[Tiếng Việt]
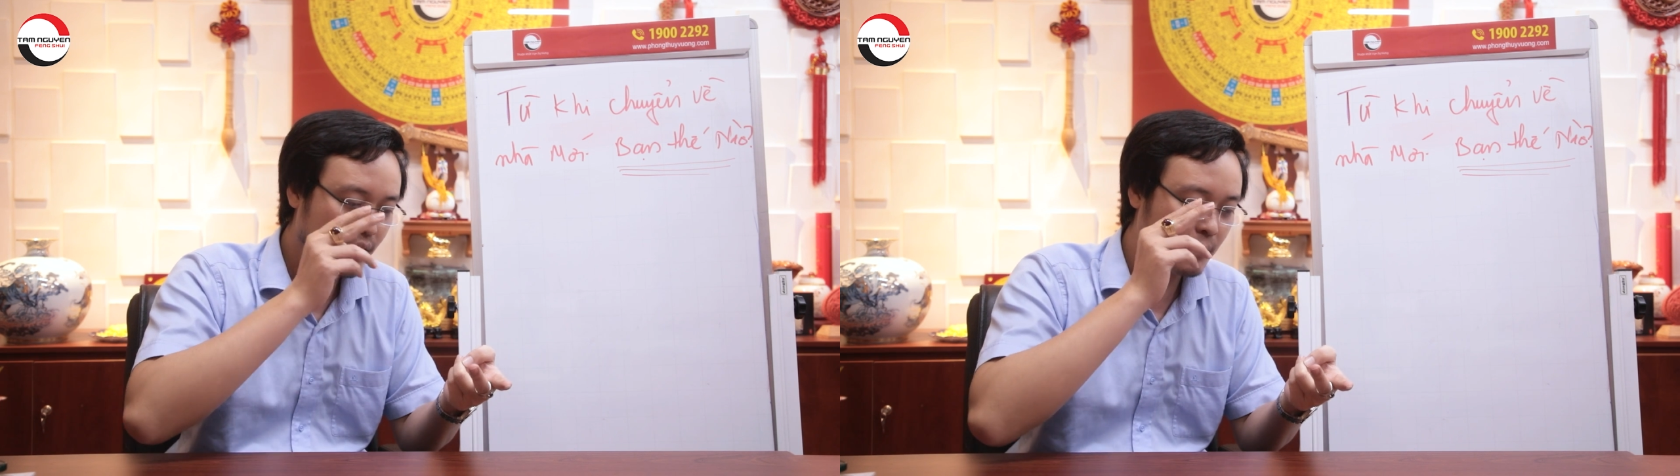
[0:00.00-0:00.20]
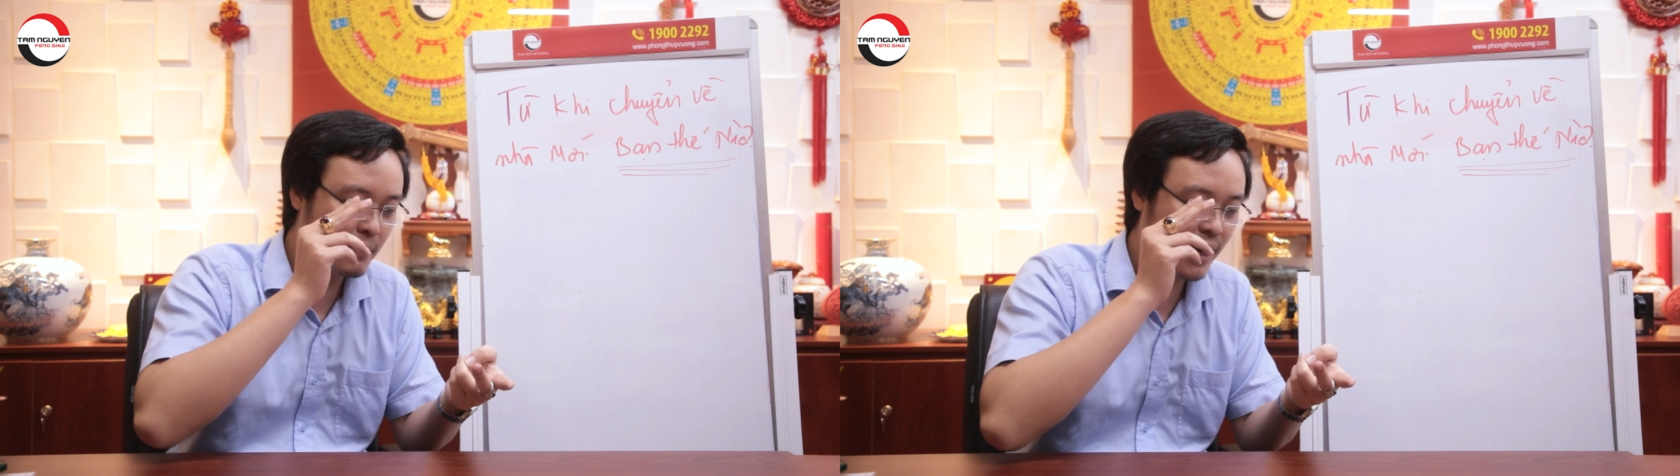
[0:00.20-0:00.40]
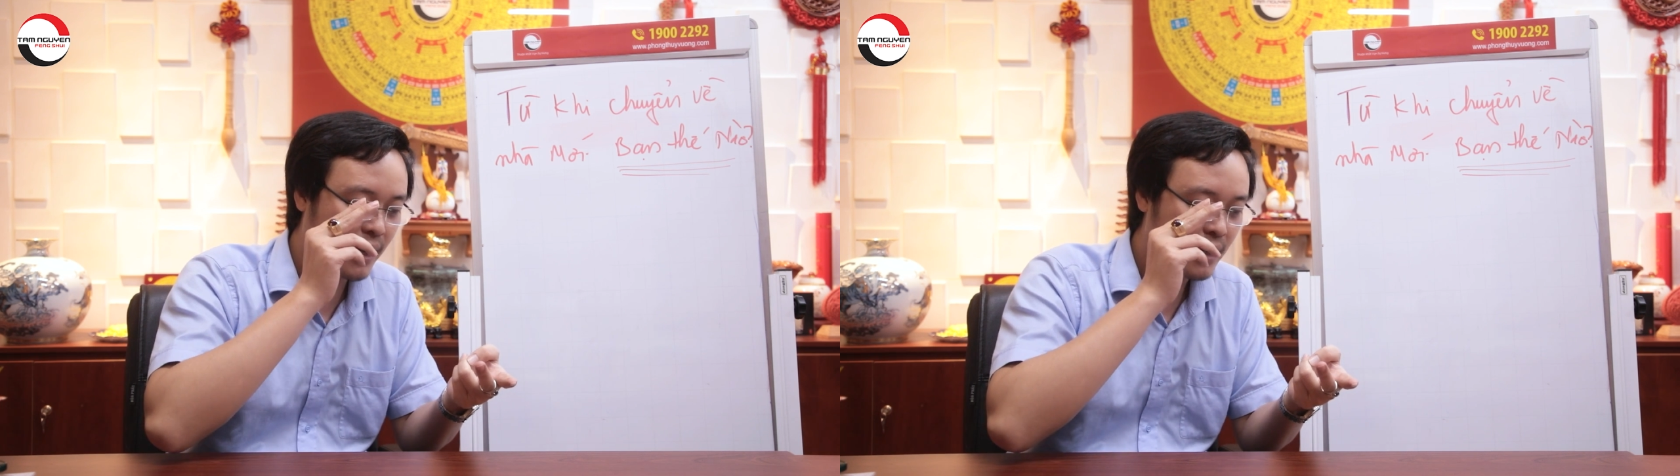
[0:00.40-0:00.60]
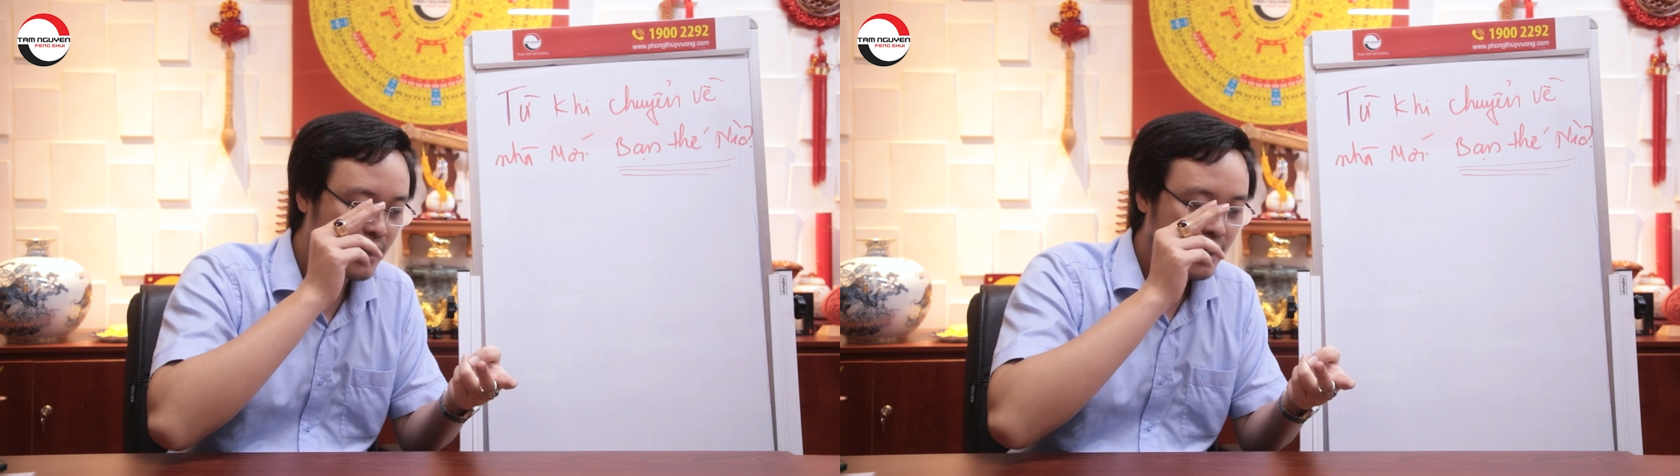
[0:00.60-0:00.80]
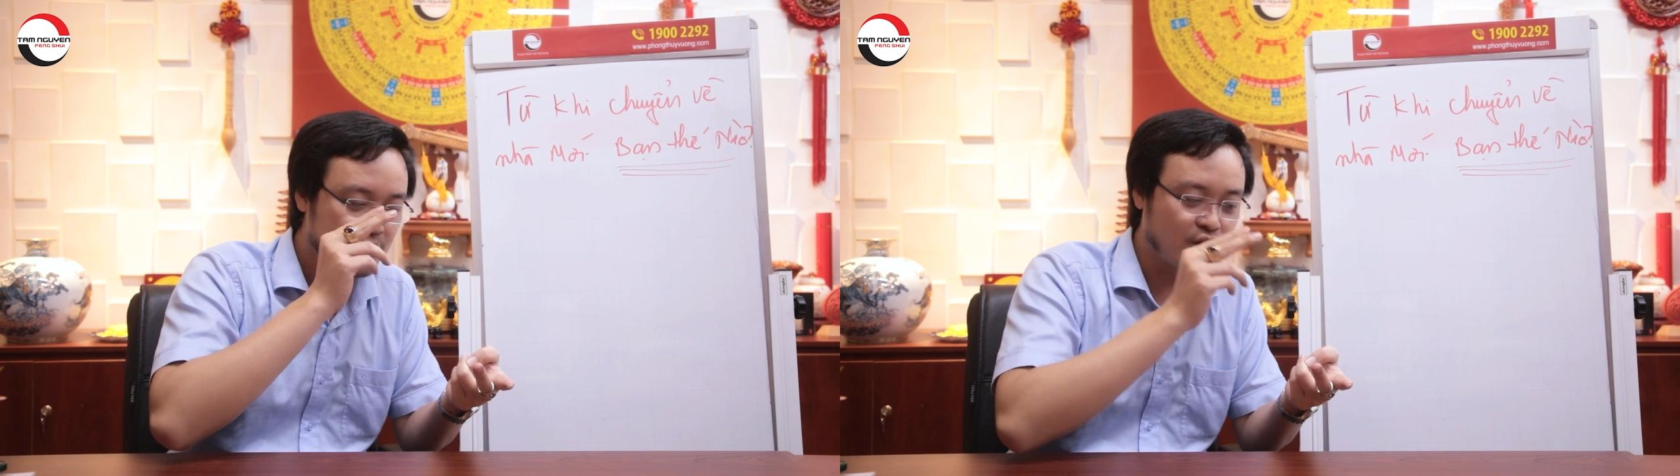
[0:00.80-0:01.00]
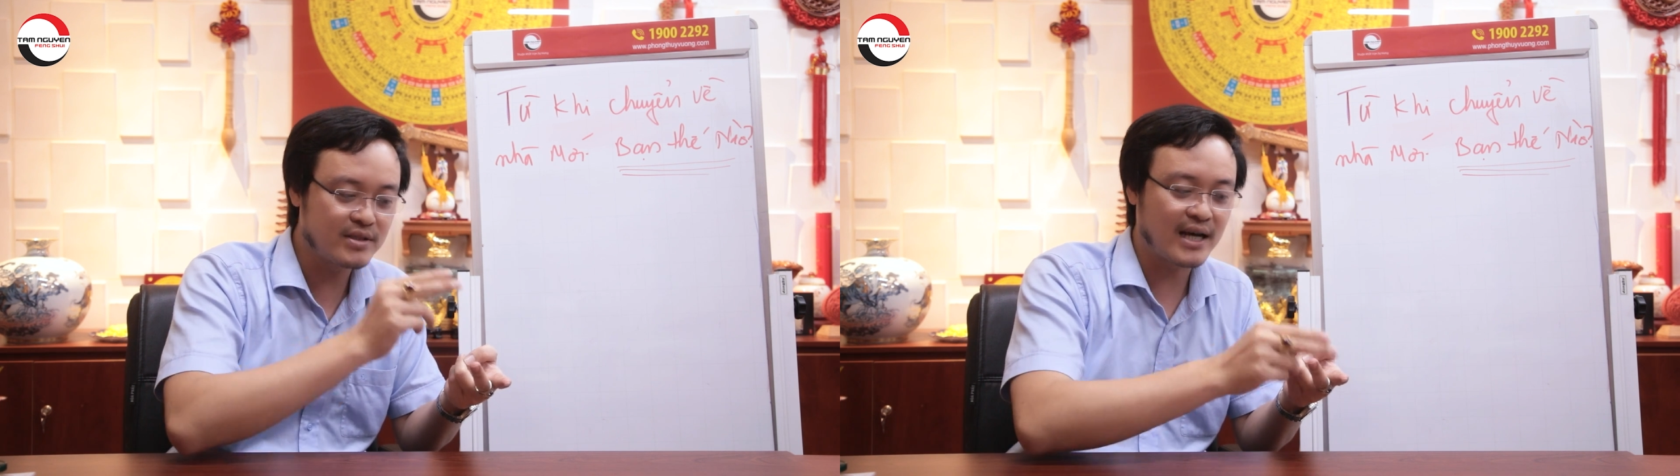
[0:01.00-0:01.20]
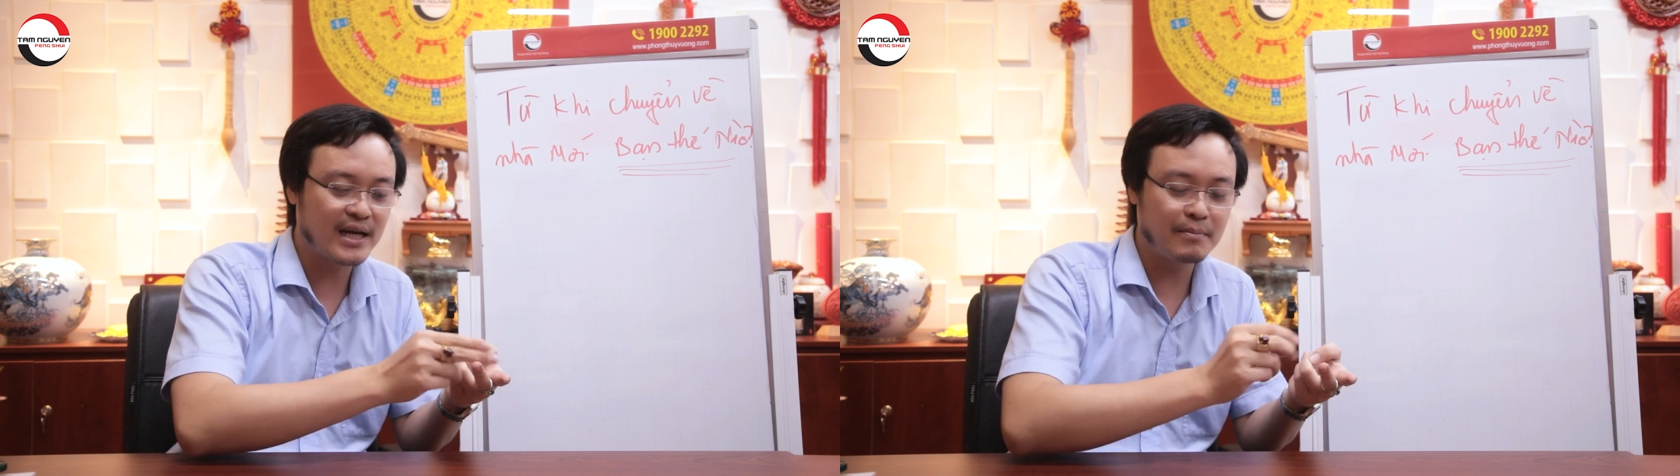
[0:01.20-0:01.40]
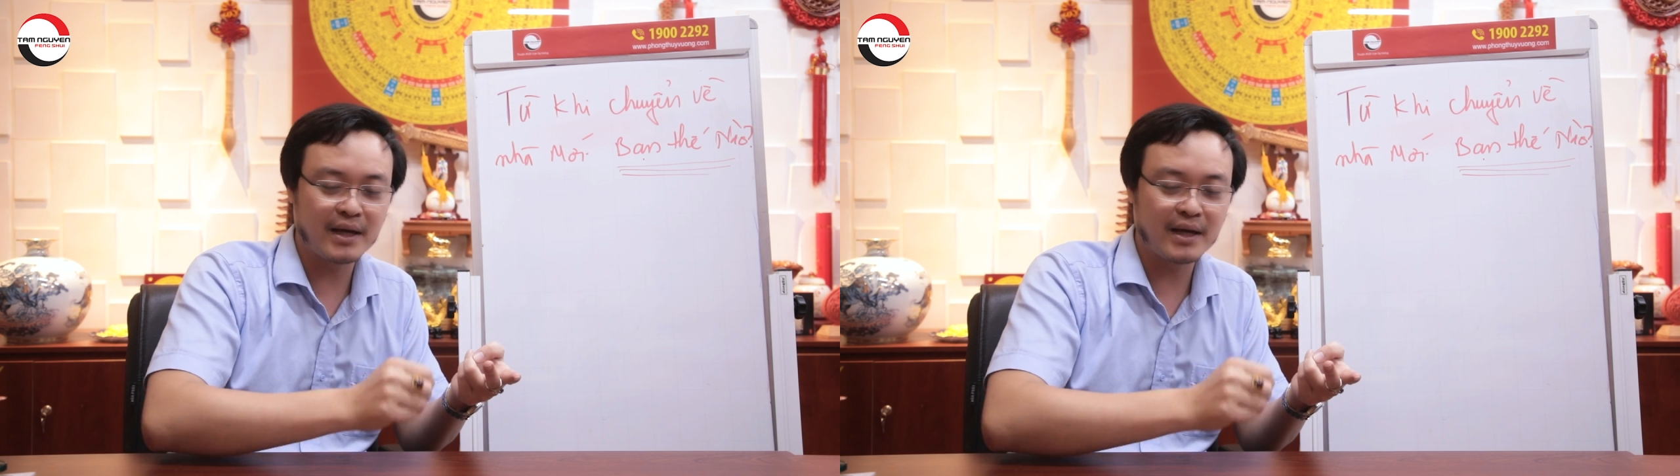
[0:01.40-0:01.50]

mà rõ ràng năm